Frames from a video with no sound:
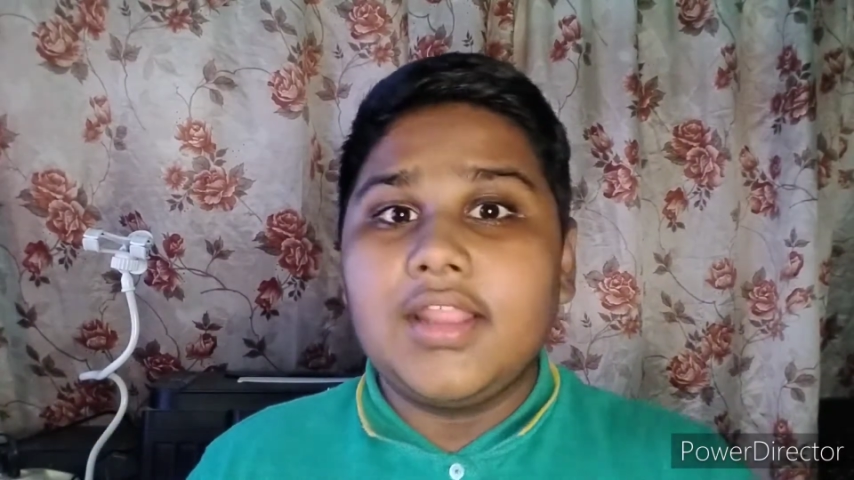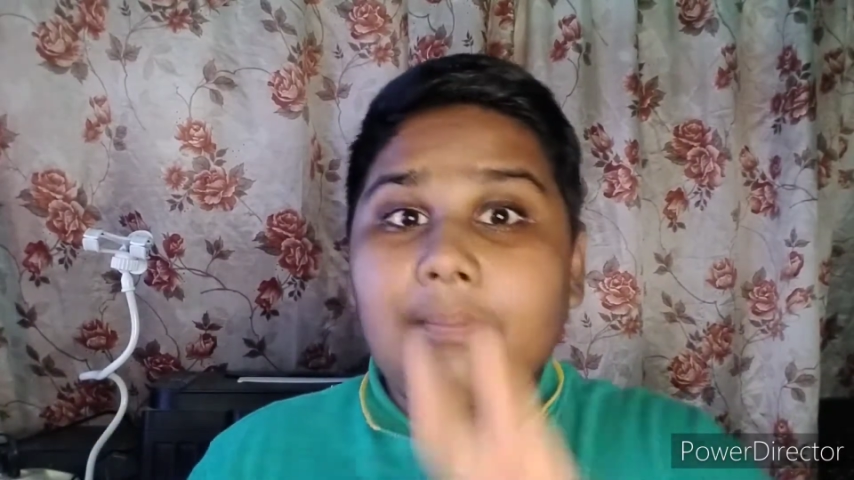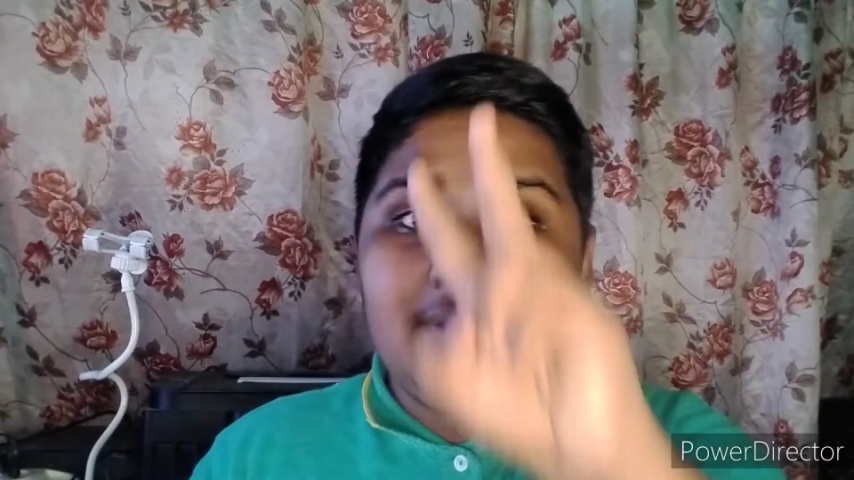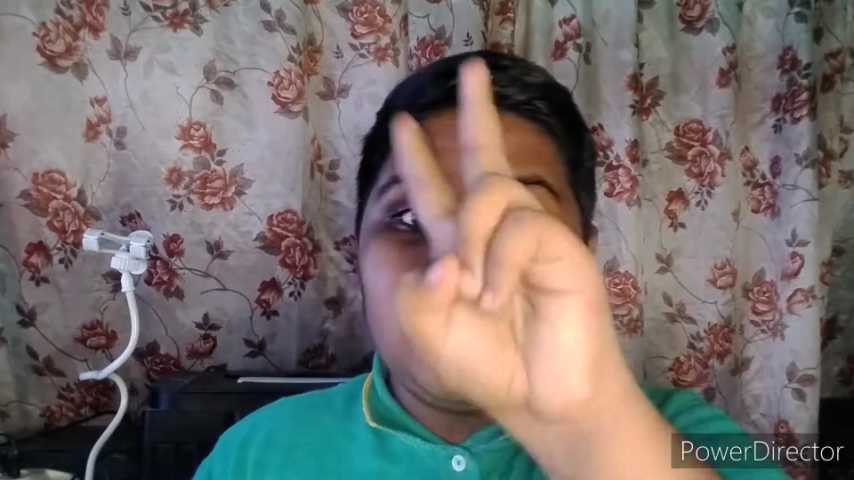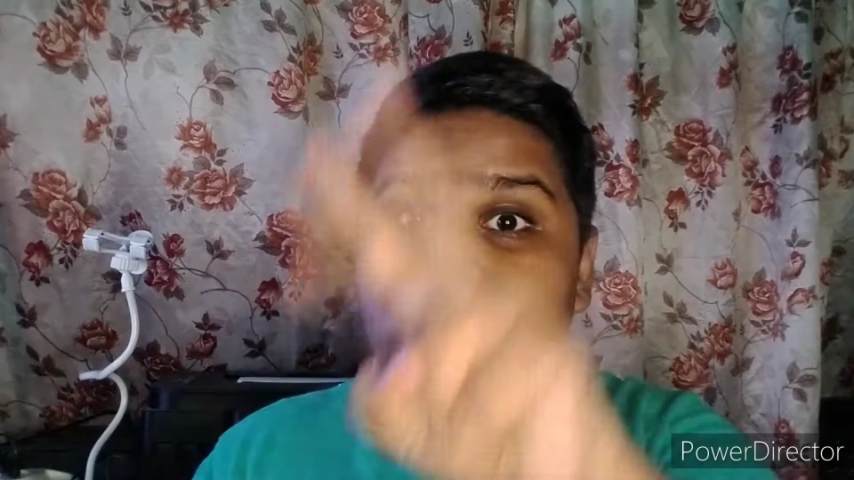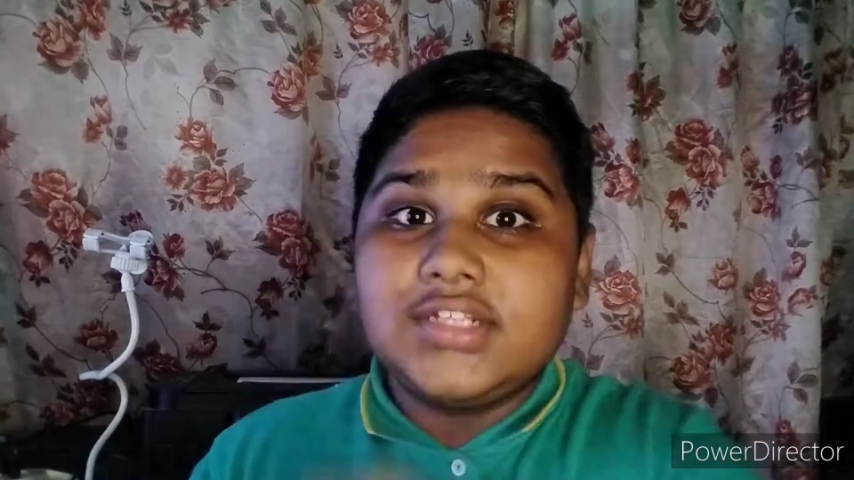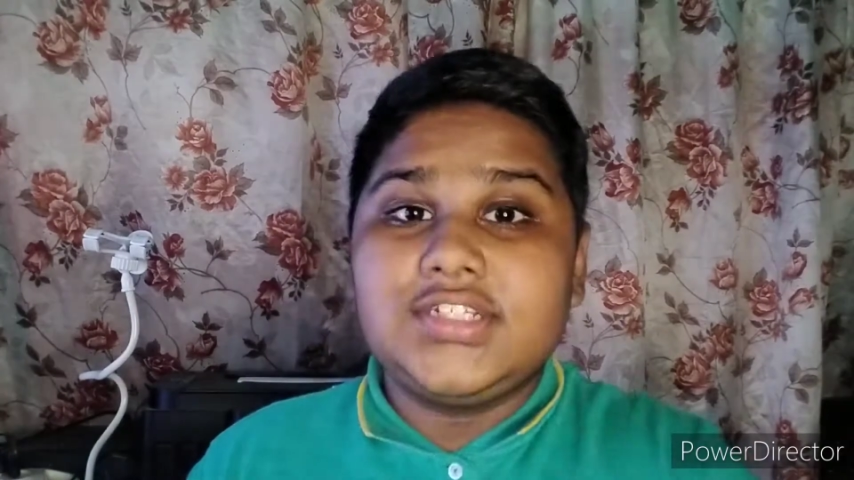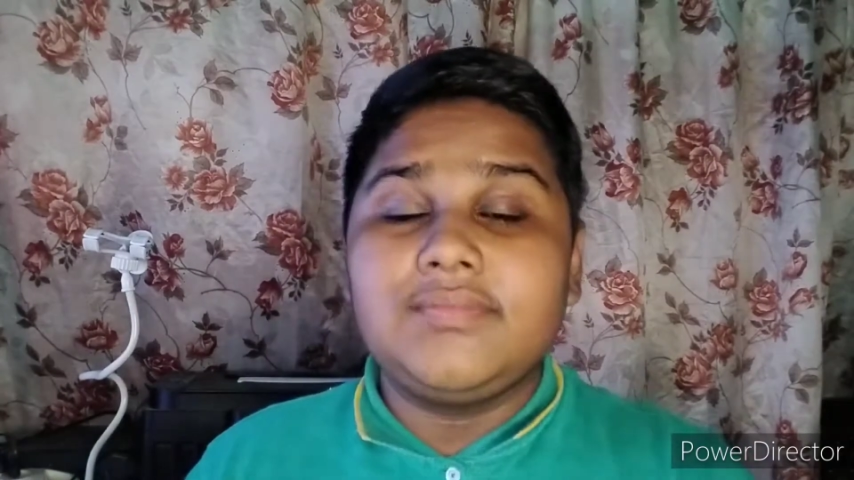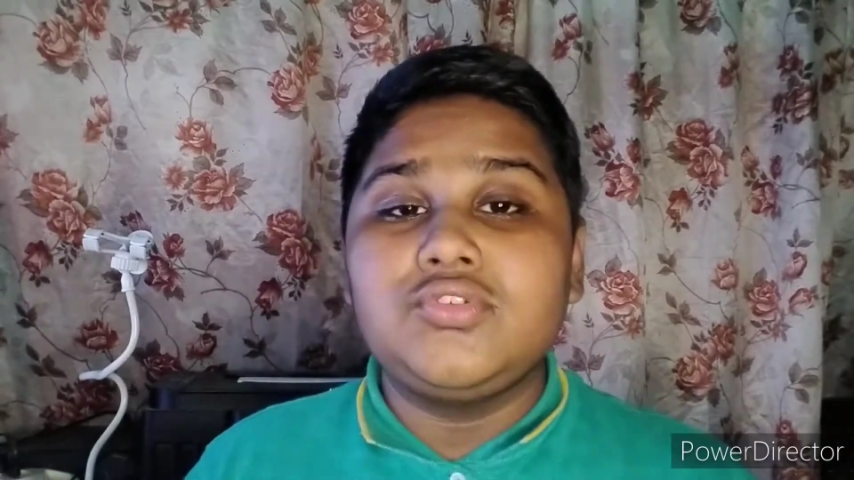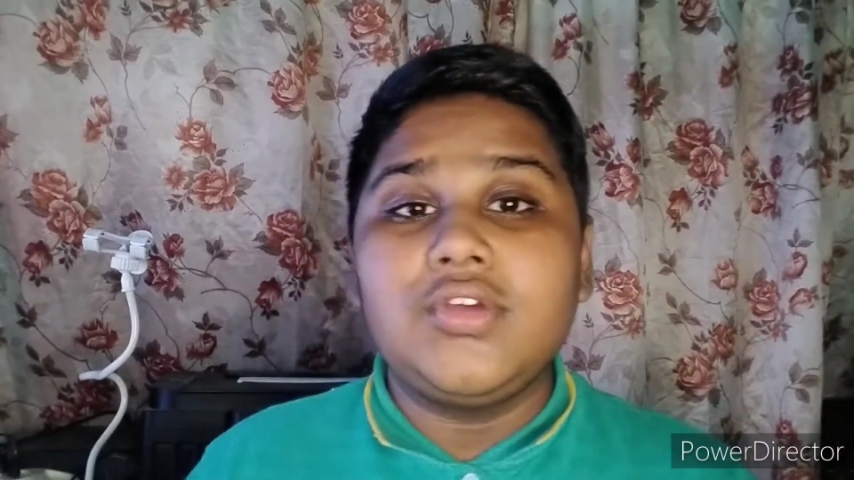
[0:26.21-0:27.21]
करता है पर दूसरा
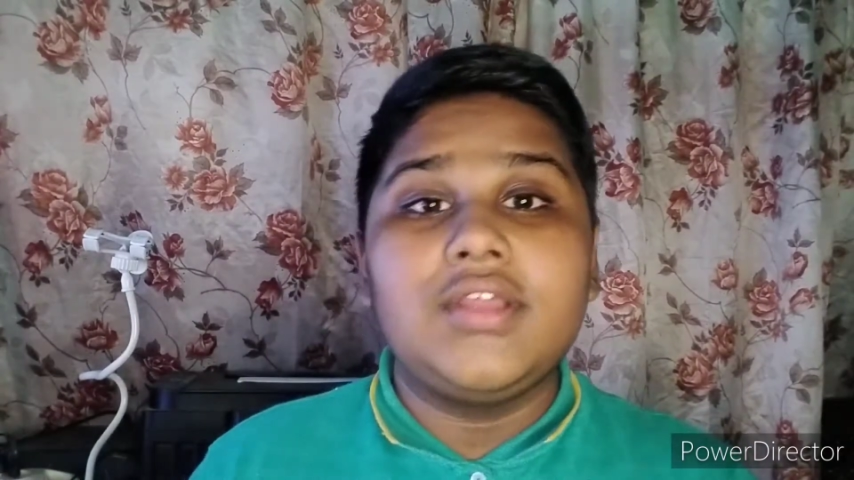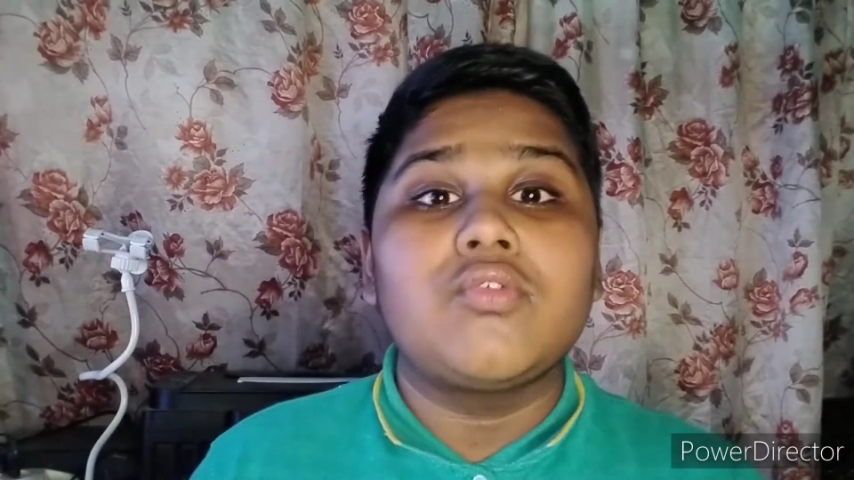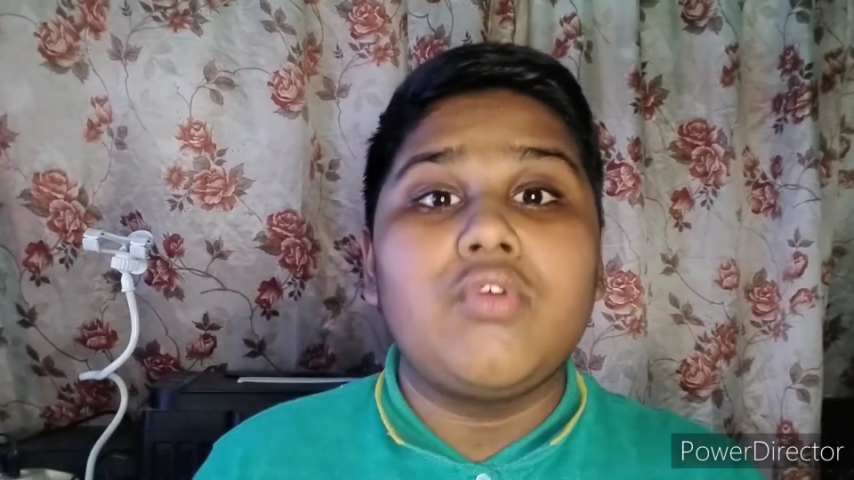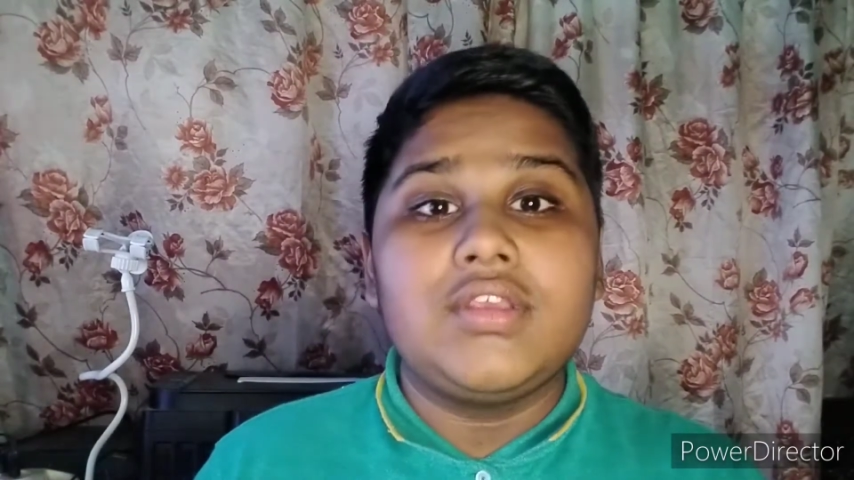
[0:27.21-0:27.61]
स्टेप जो है